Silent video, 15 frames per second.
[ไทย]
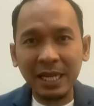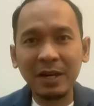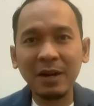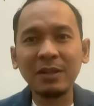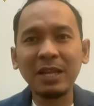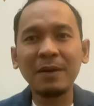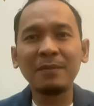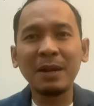เรา
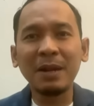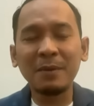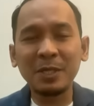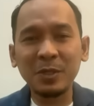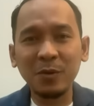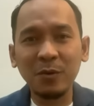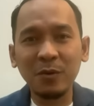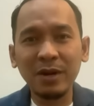จะนำไป
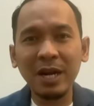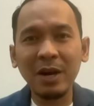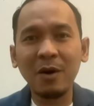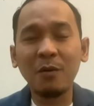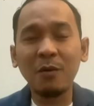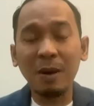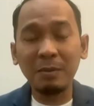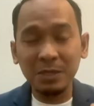สู่เรื่องข
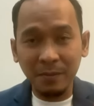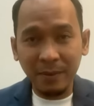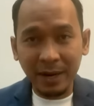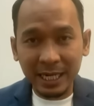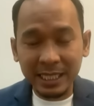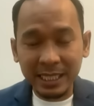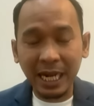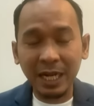องความสมา
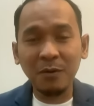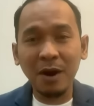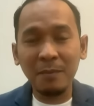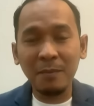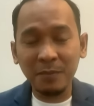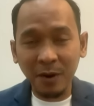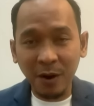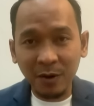นฉันท์ควา
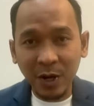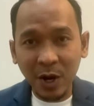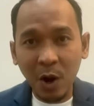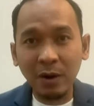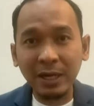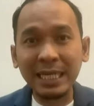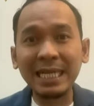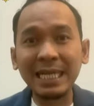มปรองดอ
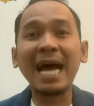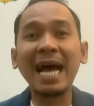งหรือ